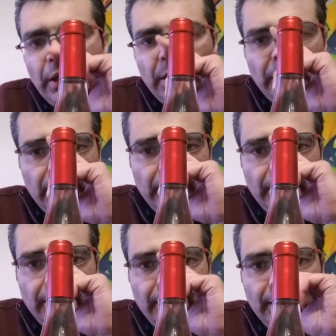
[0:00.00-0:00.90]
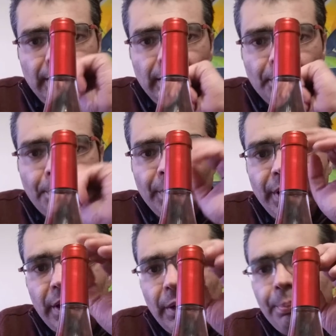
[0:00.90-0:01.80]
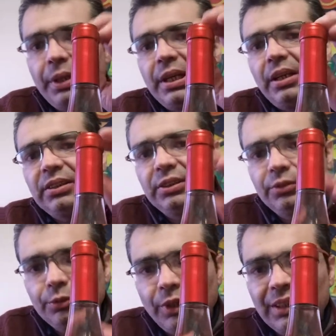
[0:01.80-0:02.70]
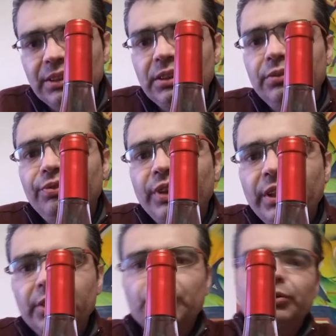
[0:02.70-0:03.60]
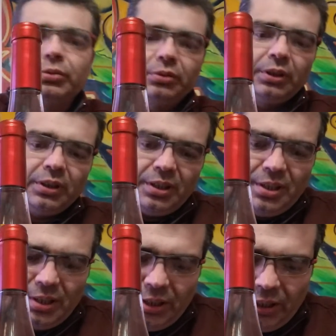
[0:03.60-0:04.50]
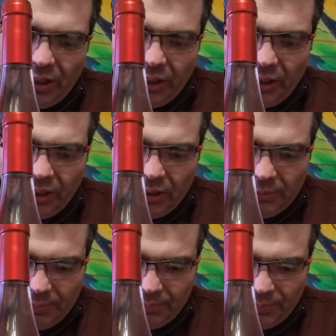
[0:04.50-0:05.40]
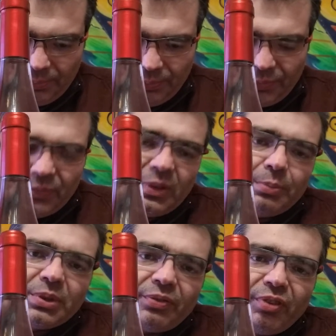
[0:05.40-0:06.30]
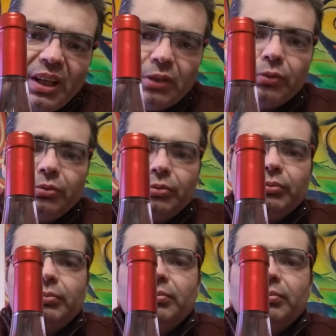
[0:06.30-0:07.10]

uh, para apanhar assim um arzinho fresco e estamos a falar de um